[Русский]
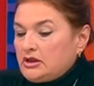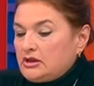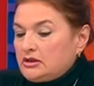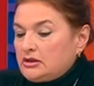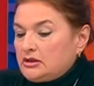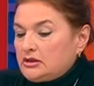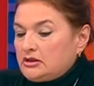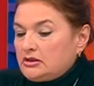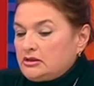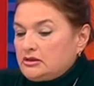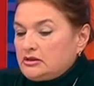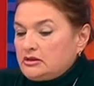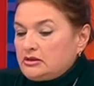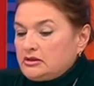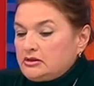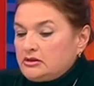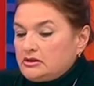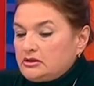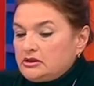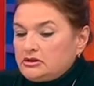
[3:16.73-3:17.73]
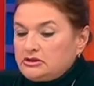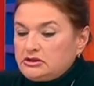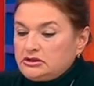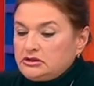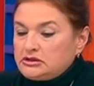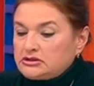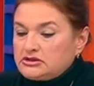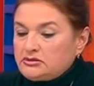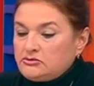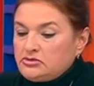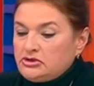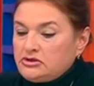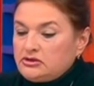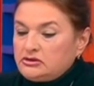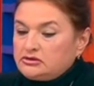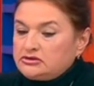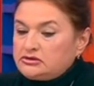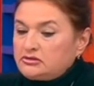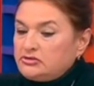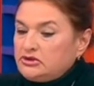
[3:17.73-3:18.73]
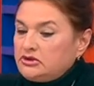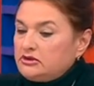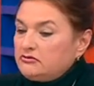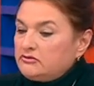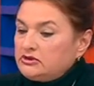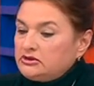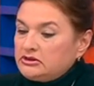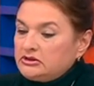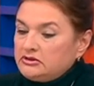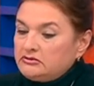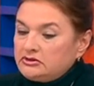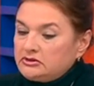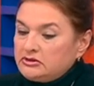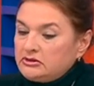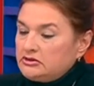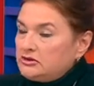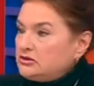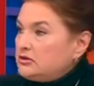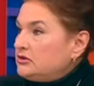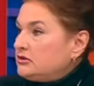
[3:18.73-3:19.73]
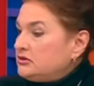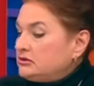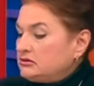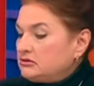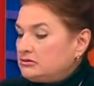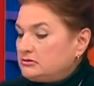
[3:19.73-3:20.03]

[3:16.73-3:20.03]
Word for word: э, Киктенко заменил замки в этой квартире.